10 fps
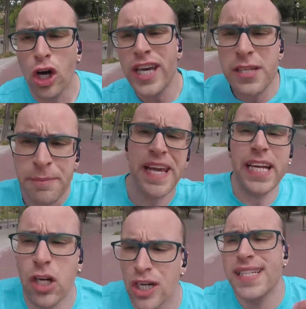Hoy es
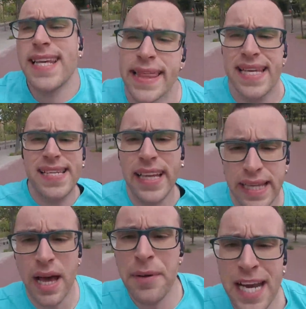miércoles
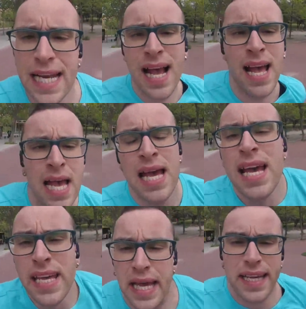17 de abril
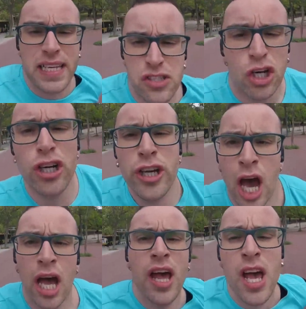y aquí estoy
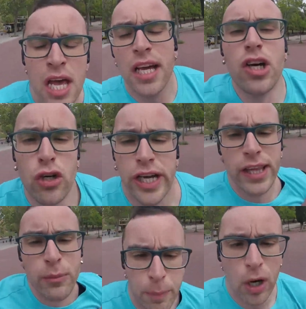
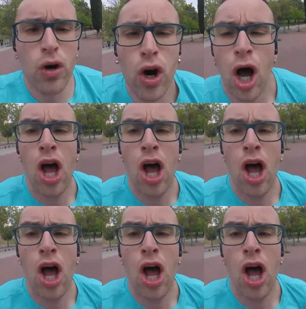corriendo un poco.